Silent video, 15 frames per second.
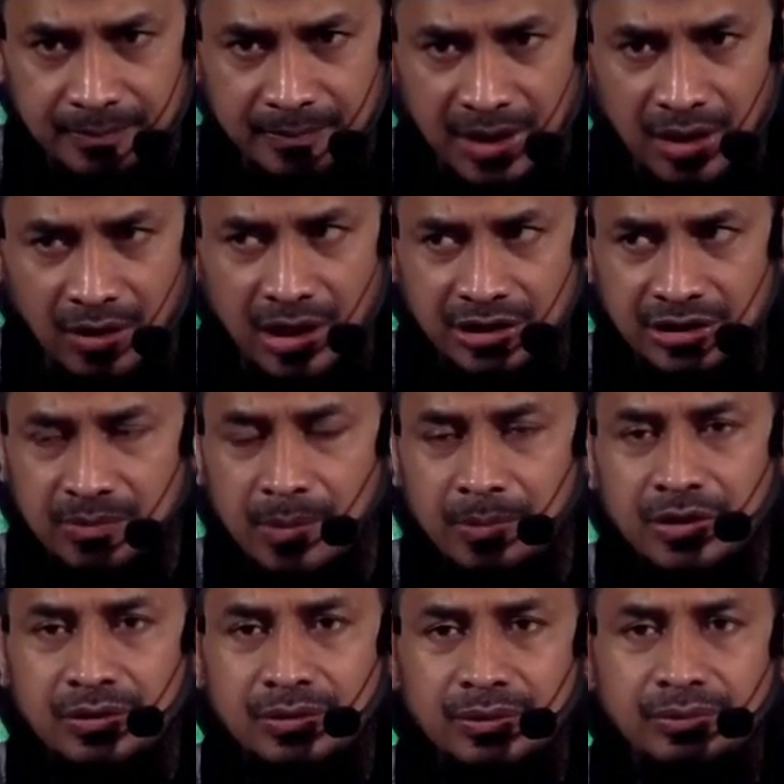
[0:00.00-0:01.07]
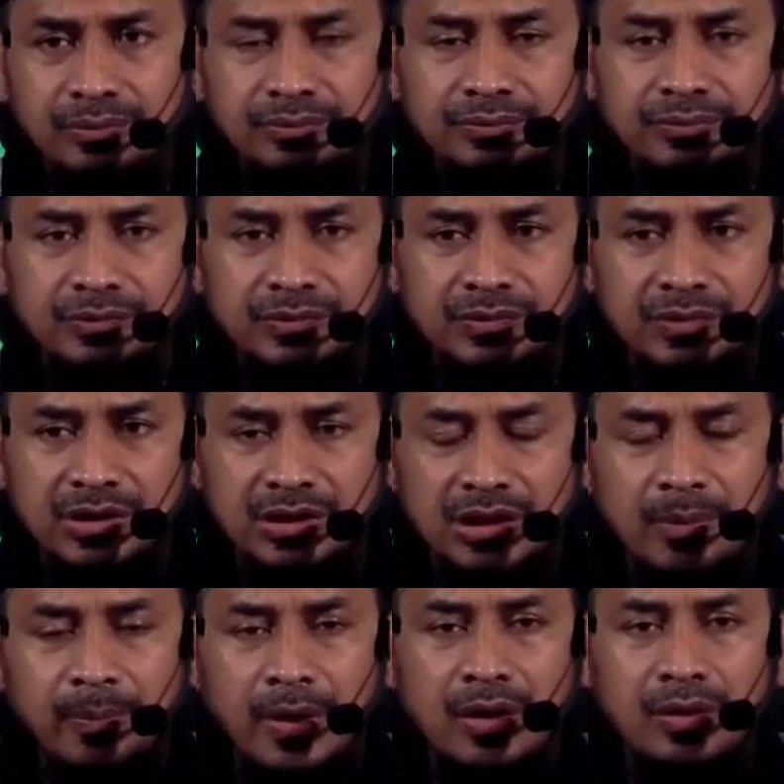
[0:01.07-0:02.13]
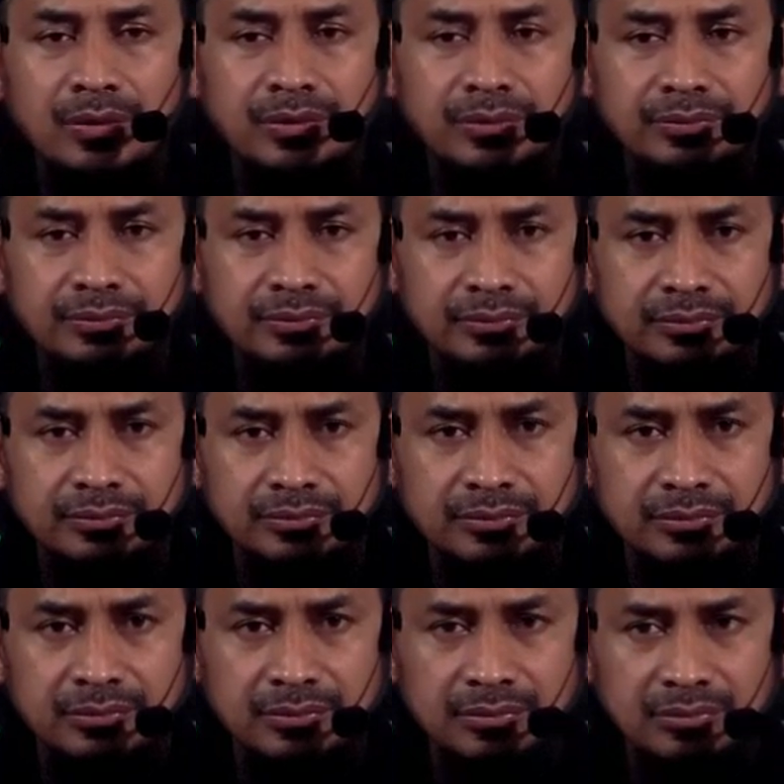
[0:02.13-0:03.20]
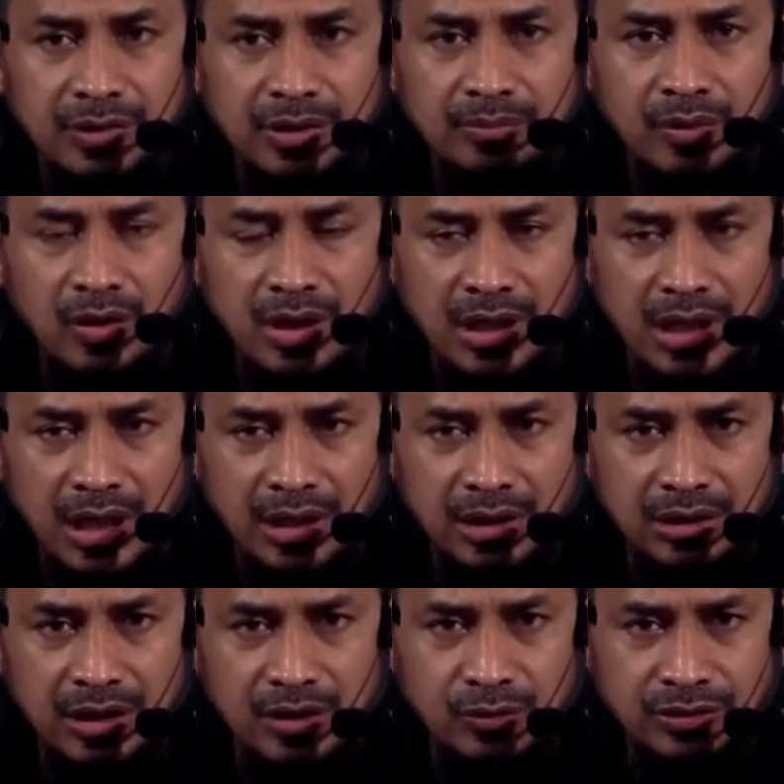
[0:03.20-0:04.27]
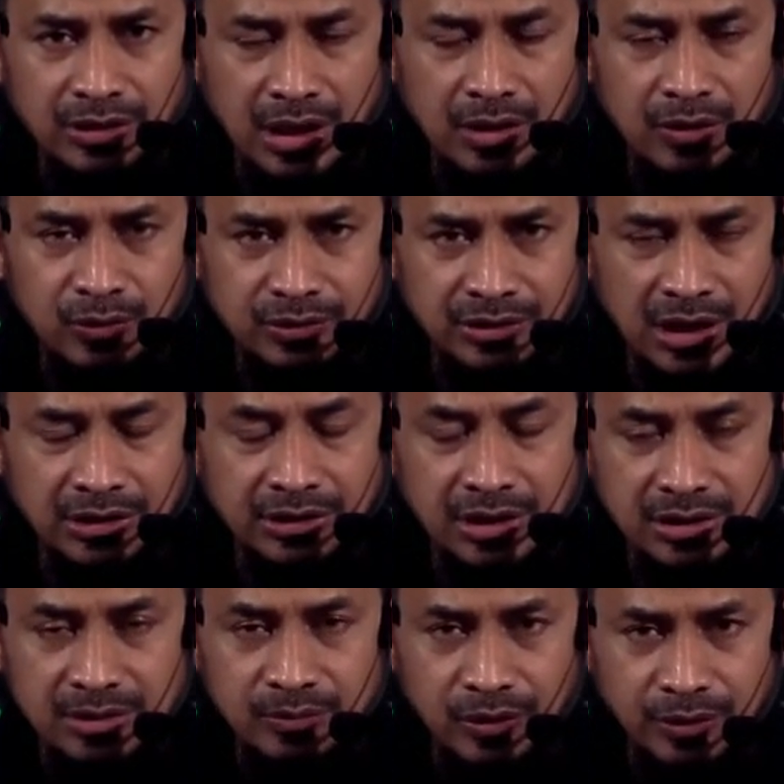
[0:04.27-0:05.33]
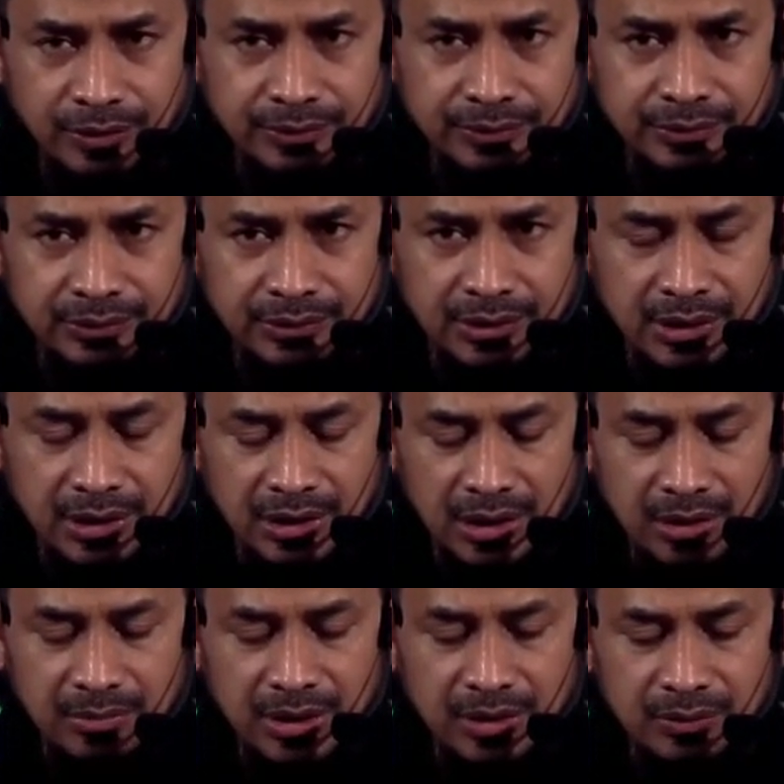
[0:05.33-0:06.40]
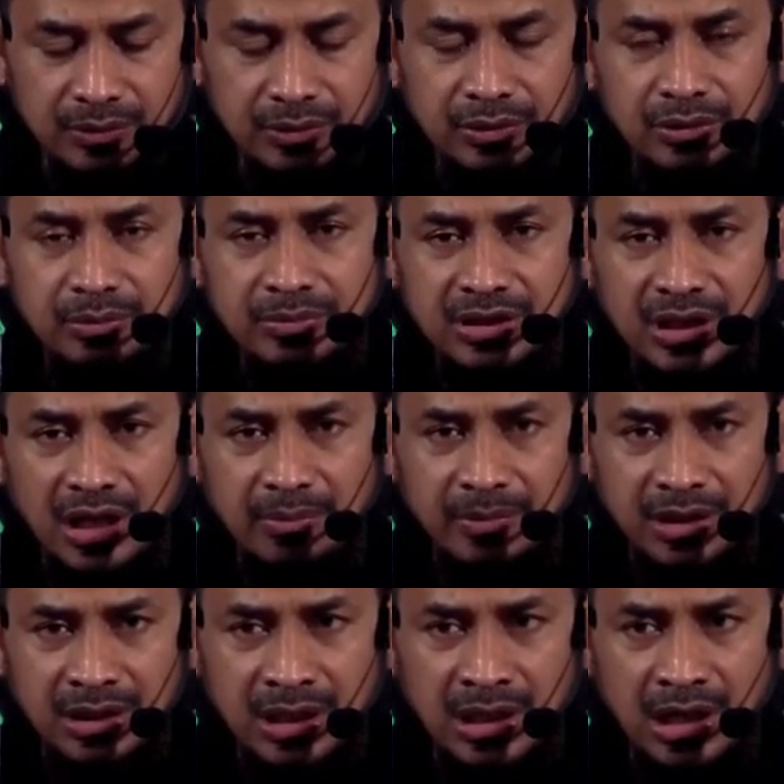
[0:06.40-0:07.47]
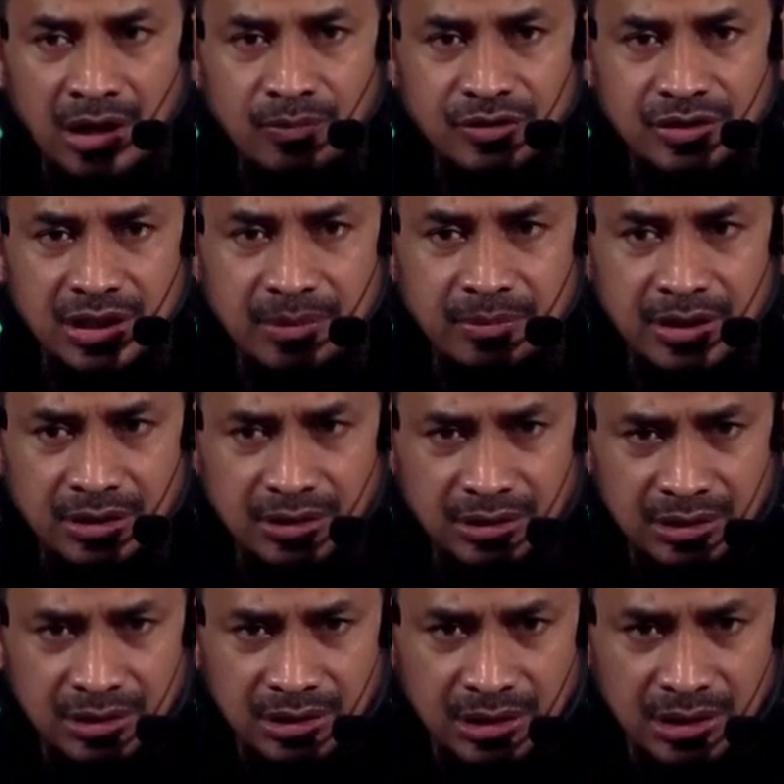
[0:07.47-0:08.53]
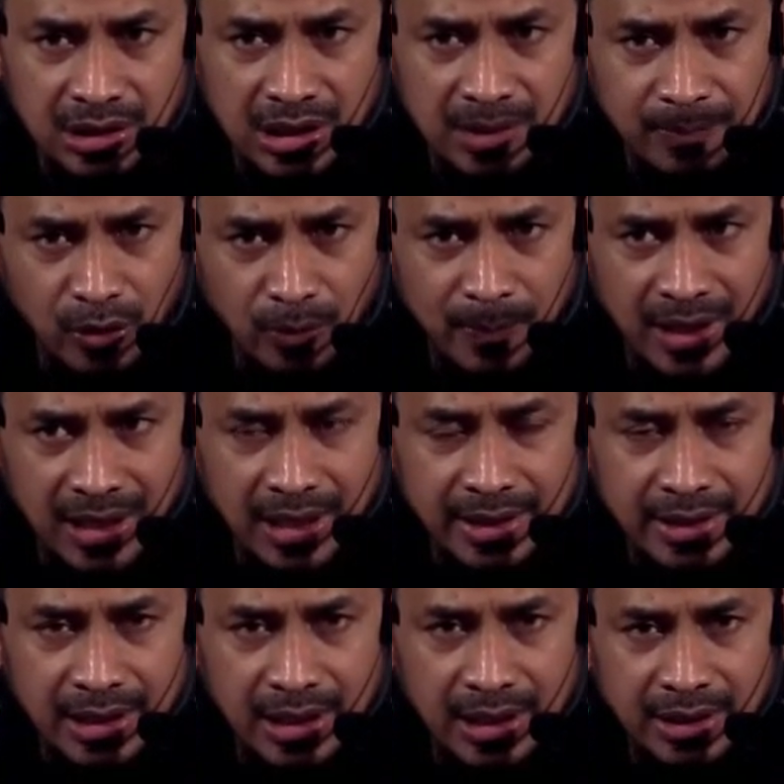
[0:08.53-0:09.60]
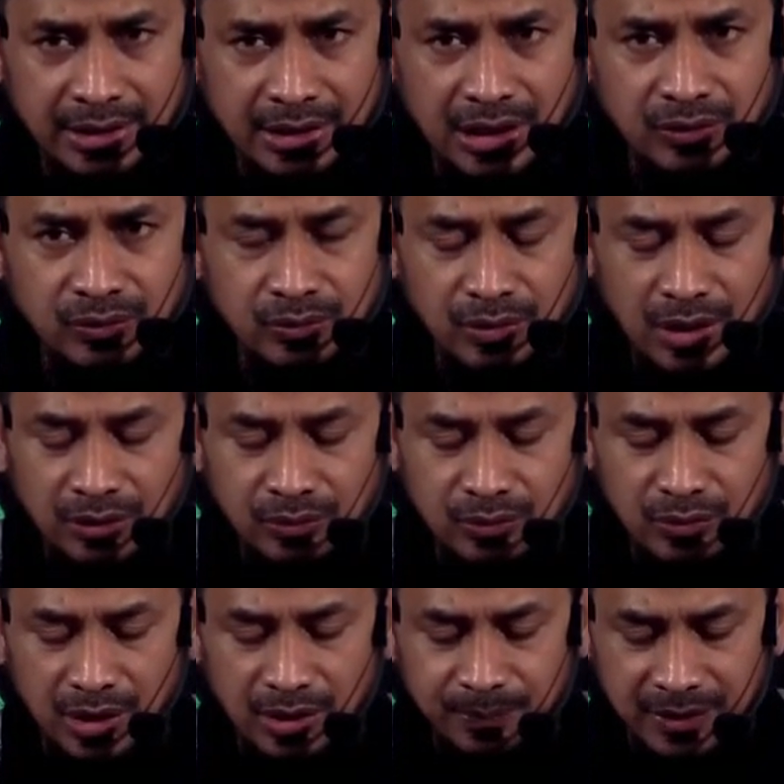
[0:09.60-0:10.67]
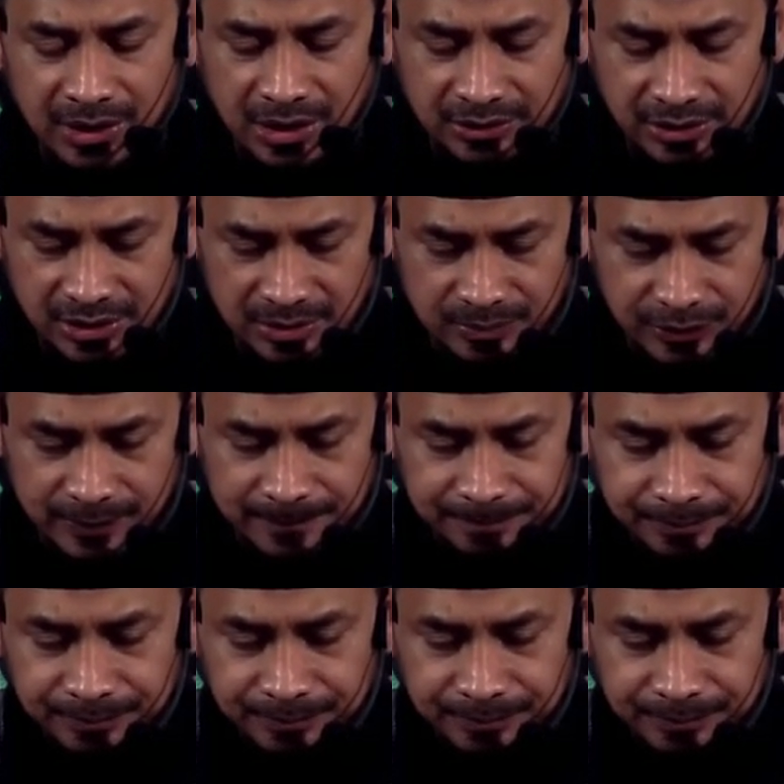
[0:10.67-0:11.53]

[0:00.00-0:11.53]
Maka oleh sebab itu kita perlu membongkar kedustaan-kedustaan tersebut demi untuk menyelamatkan kaum muslimin di propaganda dan tuduhan-tuduhan fitnah tersebut.